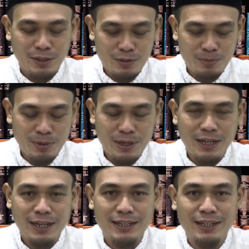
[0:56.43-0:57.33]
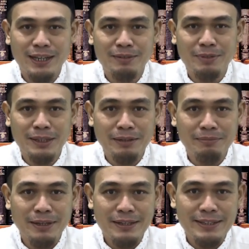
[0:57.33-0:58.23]
Semoga dengan
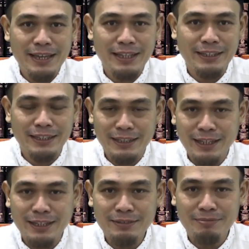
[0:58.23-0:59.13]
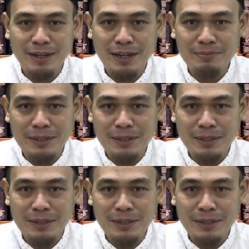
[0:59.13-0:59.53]
bertambah sehat kita maka